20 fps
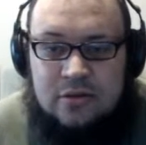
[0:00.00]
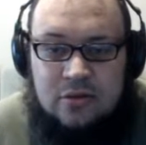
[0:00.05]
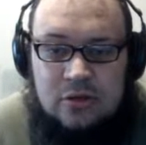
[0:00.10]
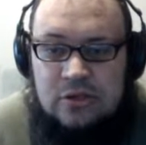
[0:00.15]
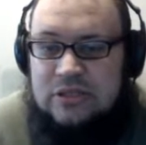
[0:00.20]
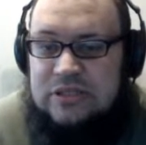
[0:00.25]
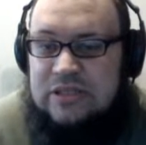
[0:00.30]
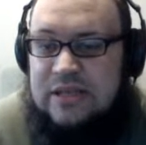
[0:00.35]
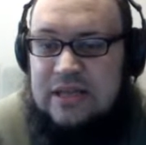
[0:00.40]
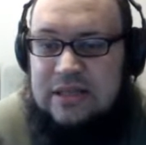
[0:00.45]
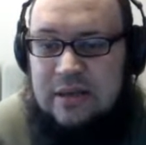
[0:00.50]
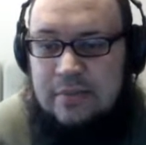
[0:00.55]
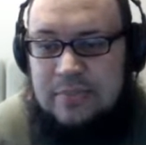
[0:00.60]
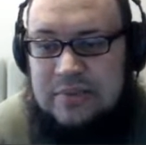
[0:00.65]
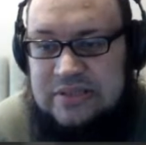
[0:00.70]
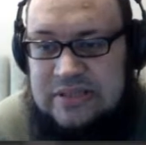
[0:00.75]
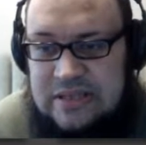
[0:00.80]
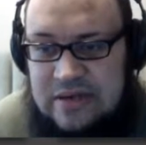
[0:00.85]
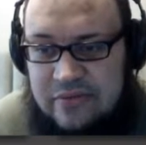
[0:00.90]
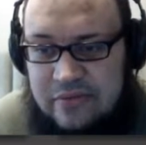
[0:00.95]
То есть, я так
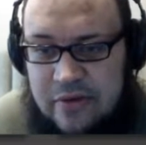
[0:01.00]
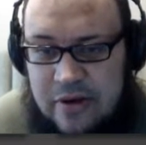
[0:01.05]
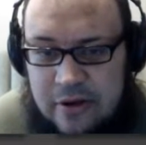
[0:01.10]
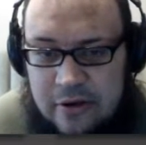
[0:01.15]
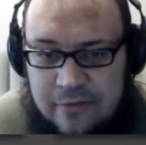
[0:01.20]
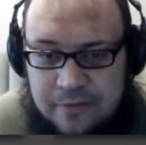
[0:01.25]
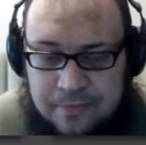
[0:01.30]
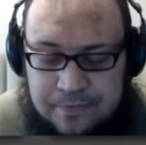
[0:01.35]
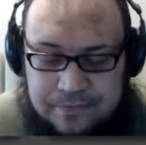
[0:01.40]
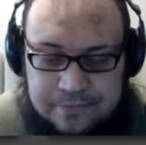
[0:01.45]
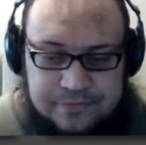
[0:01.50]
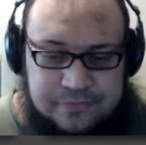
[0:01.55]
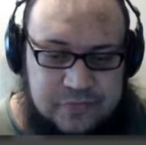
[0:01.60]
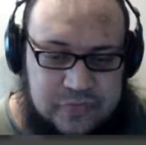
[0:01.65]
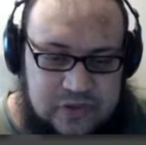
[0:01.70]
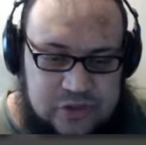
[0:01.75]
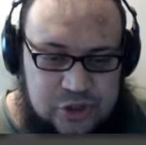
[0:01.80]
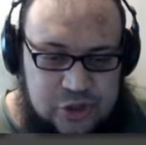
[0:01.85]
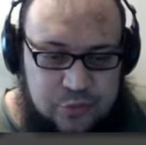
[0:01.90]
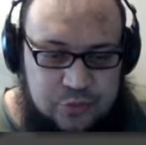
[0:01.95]

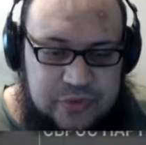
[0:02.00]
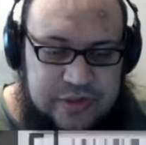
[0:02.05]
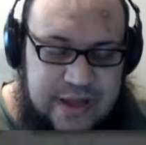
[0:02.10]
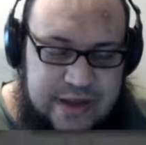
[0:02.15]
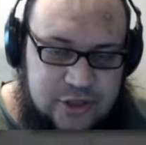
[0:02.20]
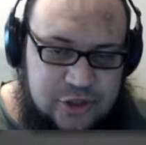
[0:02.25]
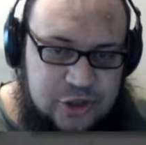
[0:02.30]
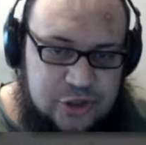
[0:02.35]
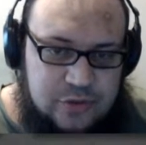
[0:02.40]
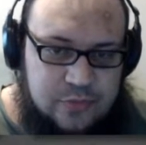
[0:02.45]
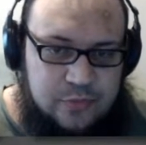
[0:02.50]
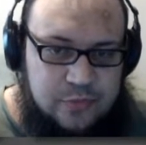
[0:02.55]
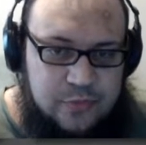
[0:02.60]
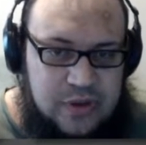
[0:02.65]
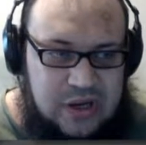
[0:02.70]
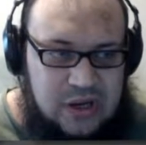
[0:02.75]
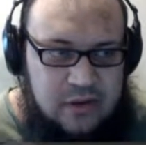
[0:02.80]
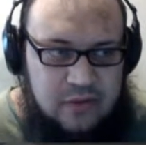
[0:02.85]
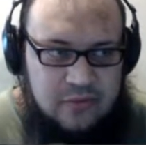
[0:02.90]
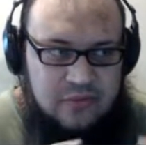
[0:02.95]
подозреваю, чем дальше
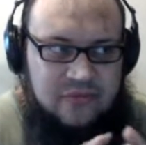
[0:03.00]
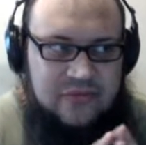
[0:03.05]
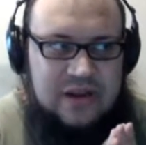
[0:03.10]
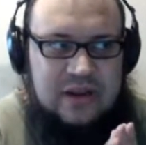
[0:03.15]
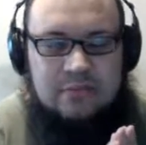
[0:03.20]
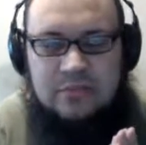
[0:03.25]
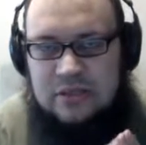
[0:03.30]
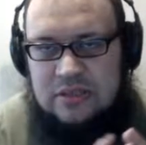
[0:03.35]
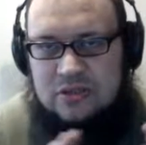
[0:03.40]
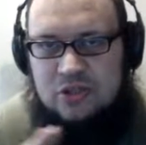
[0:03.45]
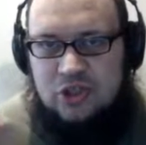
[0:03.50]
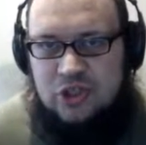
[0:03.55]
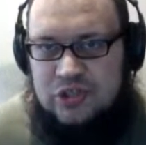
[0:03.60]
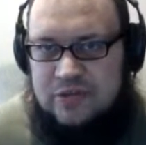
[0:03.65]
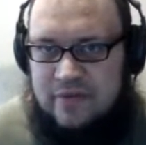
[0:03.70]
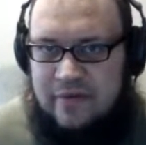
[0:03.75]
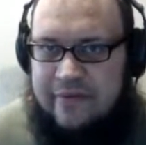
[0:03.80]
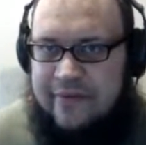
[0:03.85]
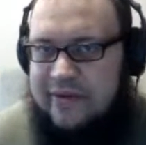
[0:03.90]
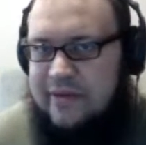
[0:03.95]
по времени
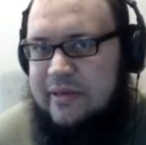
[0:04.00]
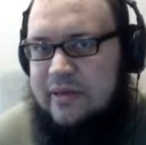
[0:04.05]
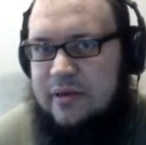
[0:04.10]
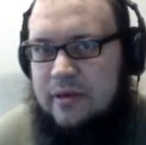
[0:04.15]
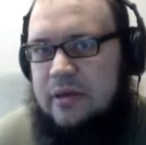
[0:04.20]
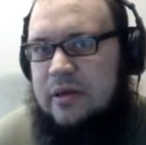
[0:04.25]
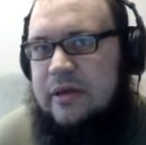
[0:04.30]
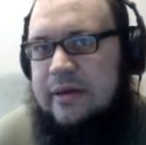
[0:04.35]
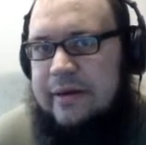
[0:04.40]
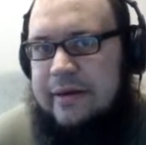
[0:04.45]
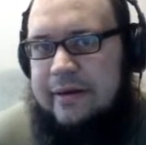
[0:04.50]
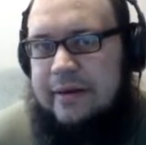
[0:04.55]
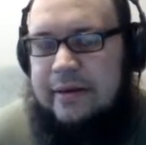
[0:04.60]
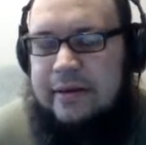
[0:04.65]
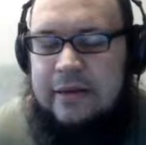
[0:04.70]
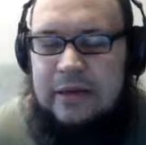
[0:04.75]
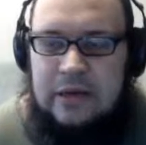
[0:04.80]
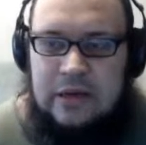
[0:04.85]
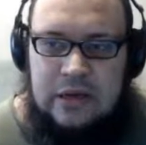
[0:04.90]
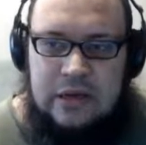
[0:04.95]
существования
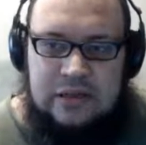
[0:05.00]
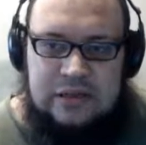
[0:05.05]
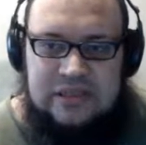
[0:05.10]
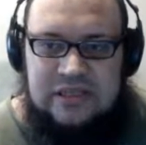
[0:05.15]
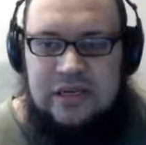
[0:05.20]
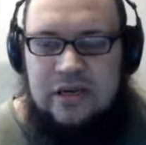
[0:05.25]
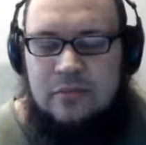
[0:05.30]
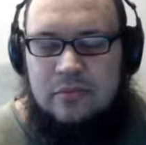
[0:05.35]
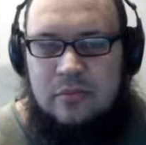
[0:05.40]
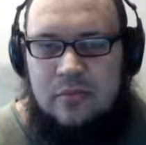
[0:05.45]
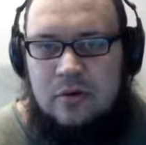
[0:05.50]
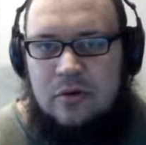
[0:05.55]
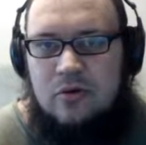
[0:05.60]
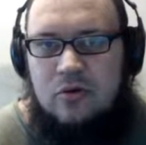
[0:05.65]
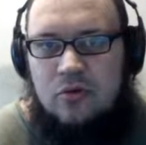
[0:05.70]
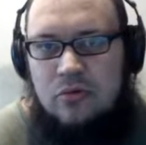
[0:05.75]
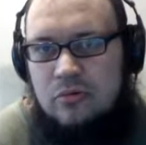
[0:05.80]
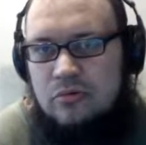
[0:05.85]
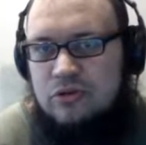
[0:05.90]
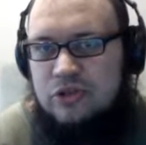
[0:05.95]
игры, тем
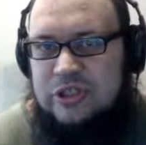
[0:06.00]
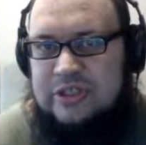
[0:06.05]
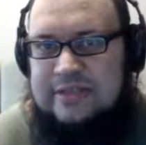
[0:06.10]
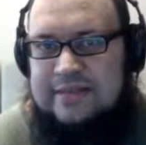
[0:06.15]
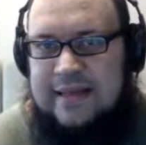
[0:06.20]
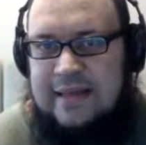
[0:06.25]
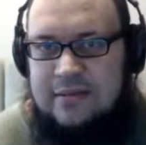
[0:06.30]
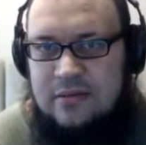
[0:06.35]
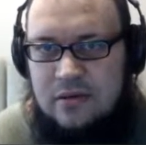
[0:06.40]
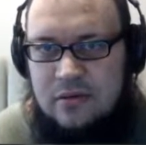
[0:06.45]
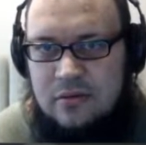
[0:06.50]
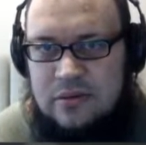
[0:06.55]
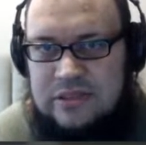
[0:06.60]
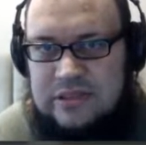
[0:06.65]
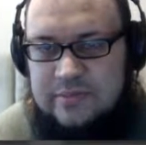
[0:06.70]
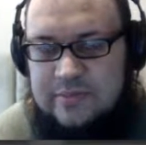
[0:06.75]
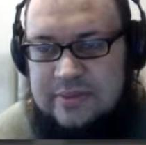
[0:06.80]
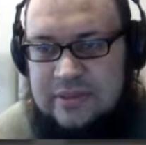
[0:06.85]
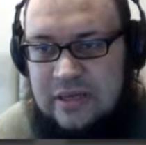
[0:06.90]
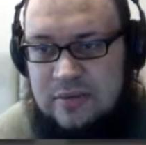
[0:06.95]
хуже
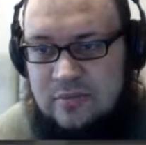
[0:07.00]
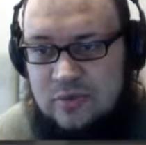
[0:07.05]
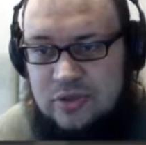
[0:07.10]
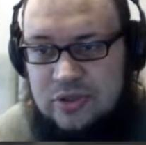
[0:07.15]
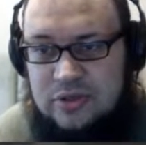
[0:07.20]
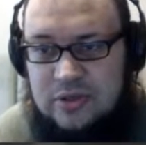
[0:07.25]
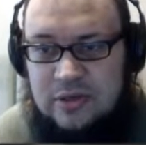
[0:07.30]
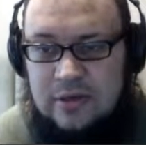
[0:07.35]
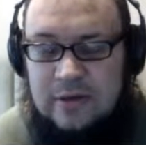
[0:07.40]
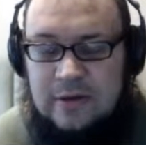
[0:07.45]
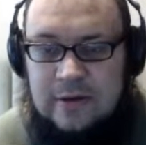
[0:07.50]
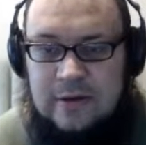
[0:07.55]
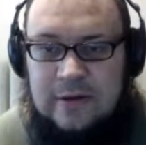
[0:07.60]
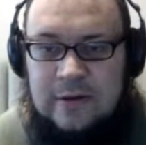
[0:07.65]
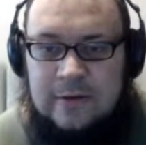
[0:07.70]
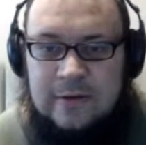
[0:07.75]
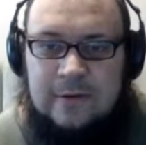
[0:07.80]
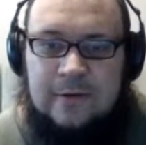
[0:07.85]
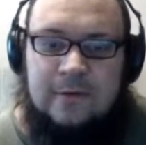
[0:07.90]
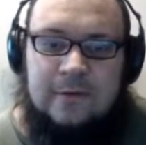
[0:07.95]
становится, потому что
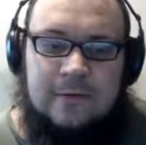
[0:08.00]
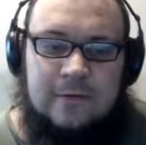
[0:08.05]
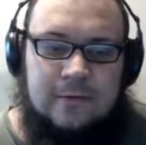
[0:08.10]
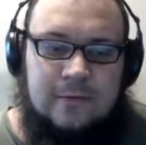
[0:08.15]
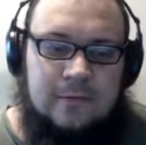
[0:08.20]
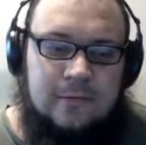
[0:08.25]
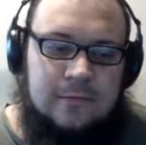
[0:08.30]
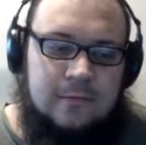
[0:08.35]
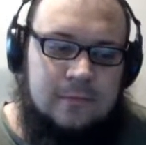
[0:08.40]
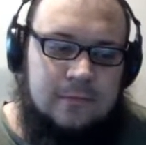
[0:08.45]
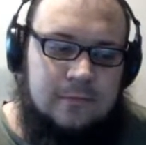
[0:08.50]
э,